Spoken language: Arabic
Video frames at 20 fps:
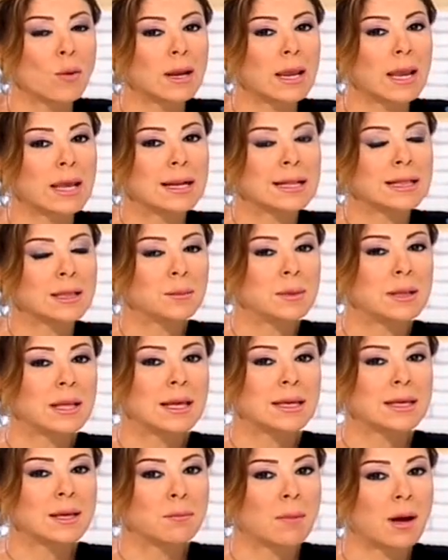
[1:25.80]
وكانت
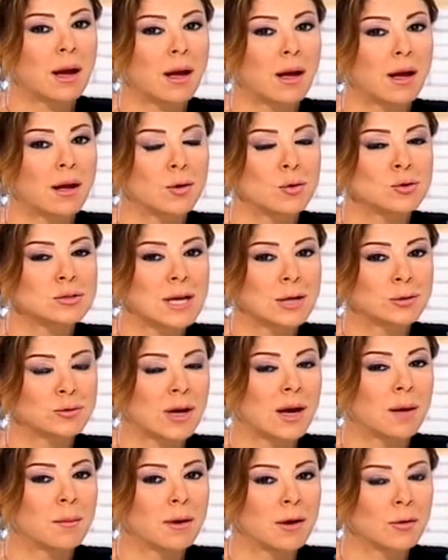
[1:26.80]
البدايه مع لو
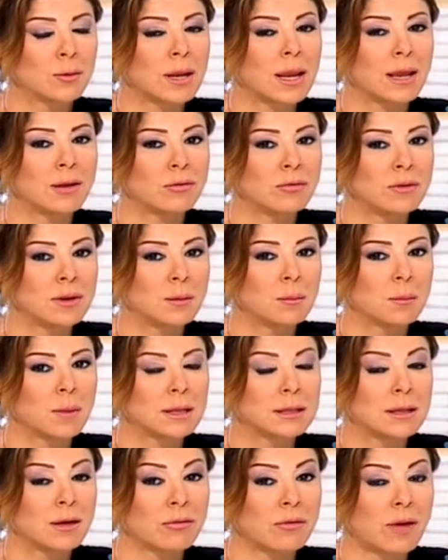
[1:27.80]
شادو غابان وكان
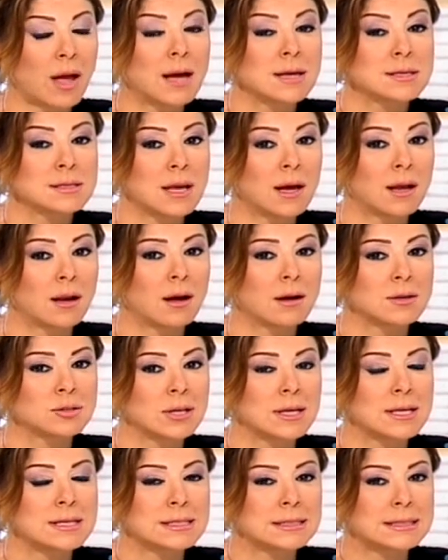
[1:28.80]
فيلم هدف حاز على
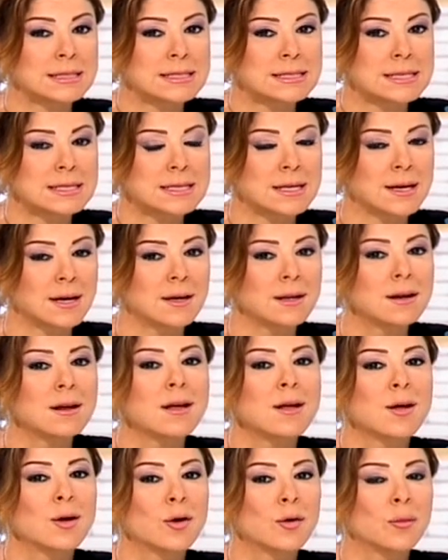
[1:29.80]
جائزه السيزار
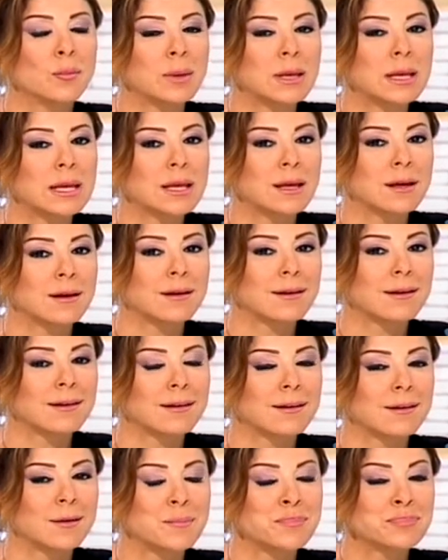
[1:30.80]
ب
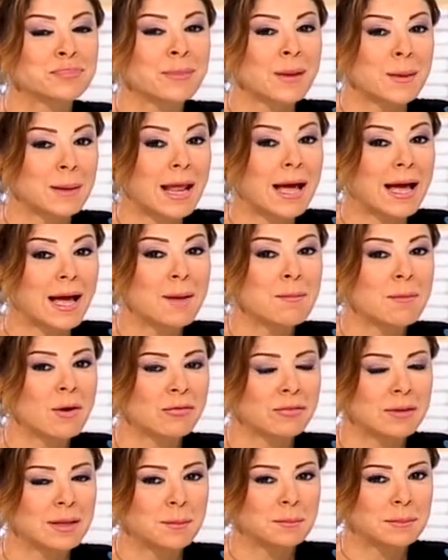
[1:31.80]
آه،
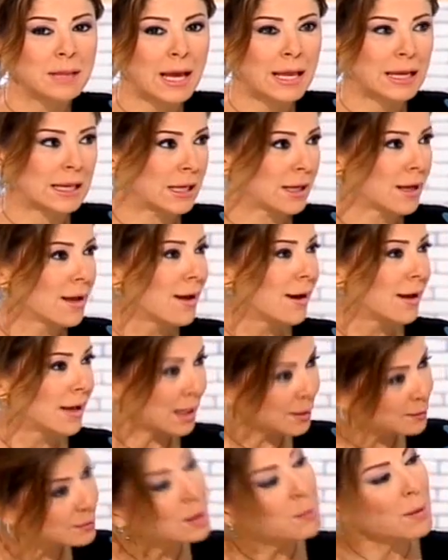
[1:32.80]
لاهم فيلم تحريك
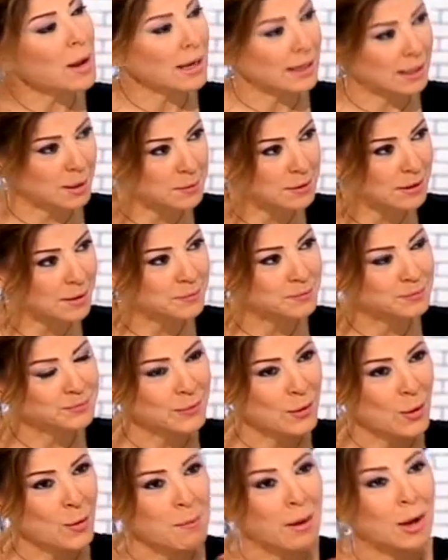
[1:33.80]
رح نبدا معك ربيع
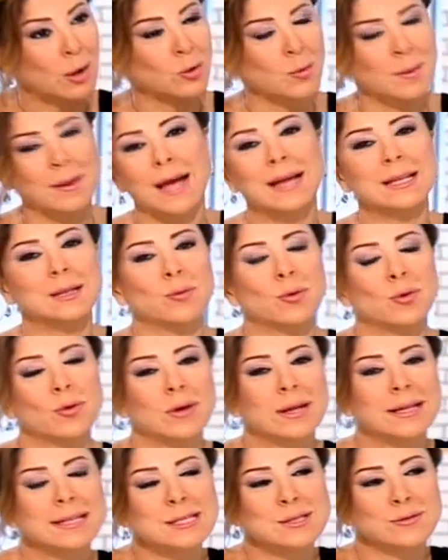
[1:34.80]
مع انه العادي
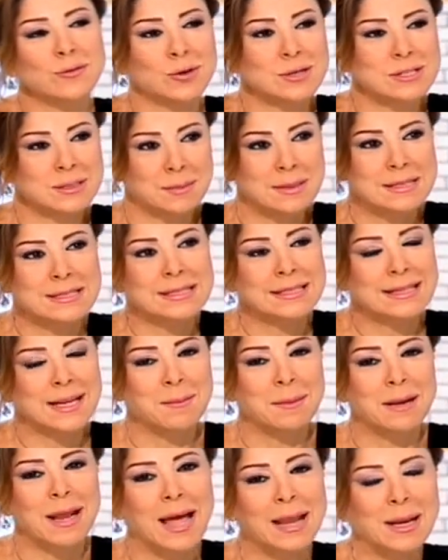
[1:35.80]
بيقولوا ليديز فيرست بس
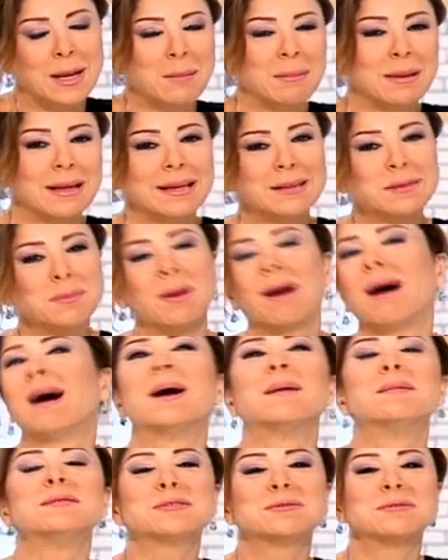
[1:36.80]
لينا من اهل البيت
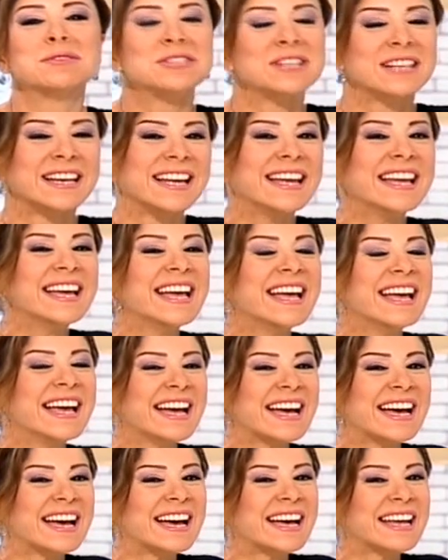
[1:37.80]
بقى مش مشكله
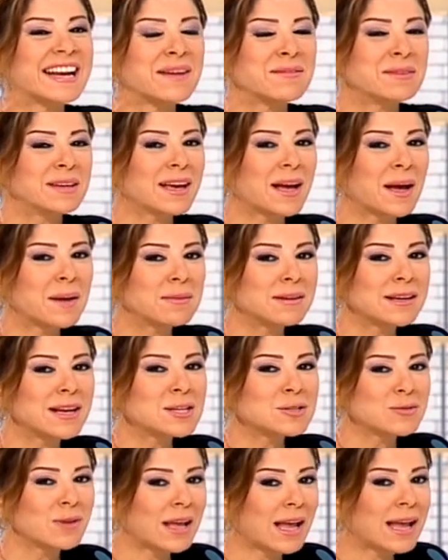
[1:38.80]
آه ربيع
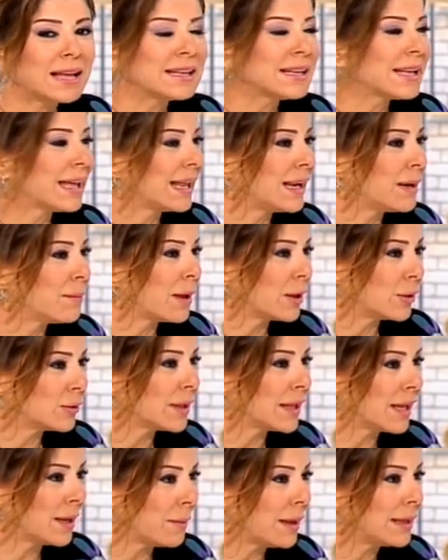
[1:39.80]
خبرنا شوي عن
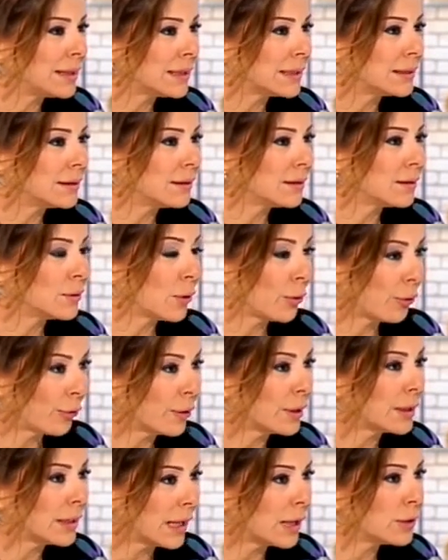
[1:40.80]
هالبيروت انيميتد ذا
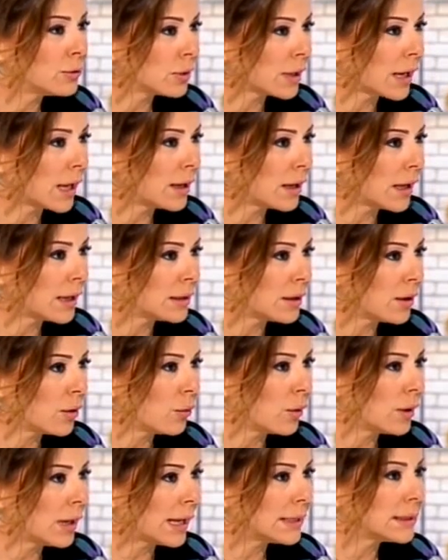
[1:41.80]
ثيرد لانه كان هذا
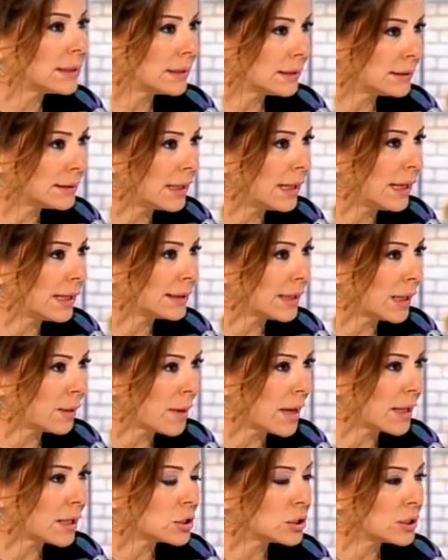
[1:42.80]
هو العدد الثالث
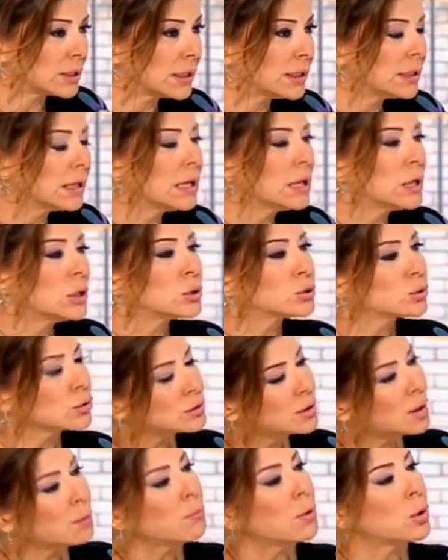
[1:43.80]
للمهرجان
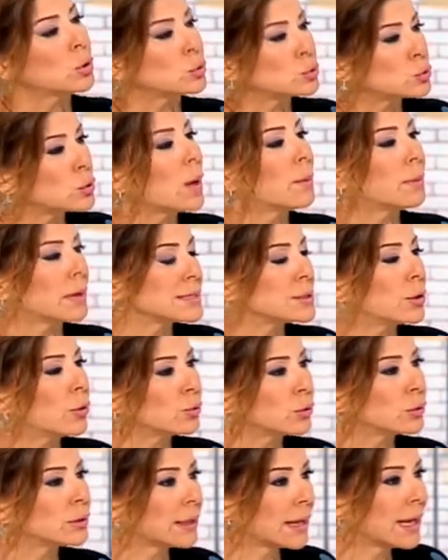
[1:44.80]
شو تضمن وشو ابرز
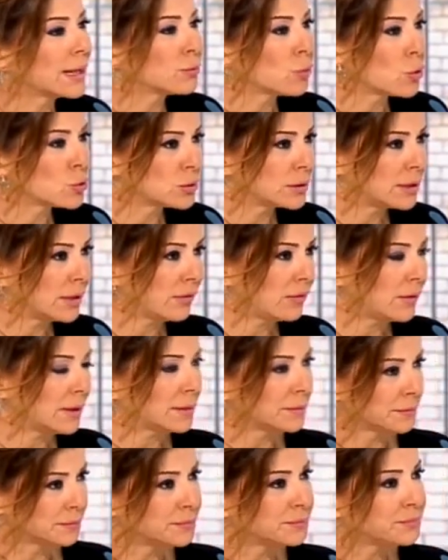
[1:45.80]
العروض اللي كانت موجوده
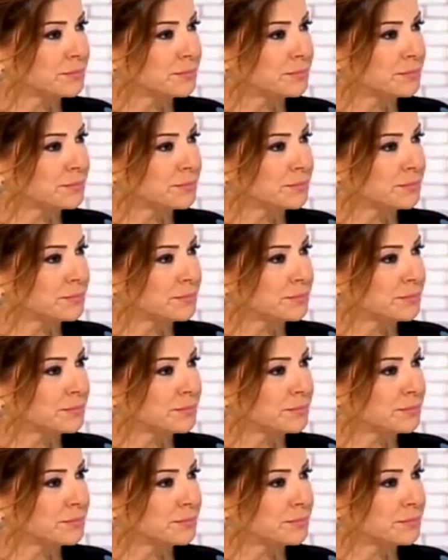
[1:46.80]
فيه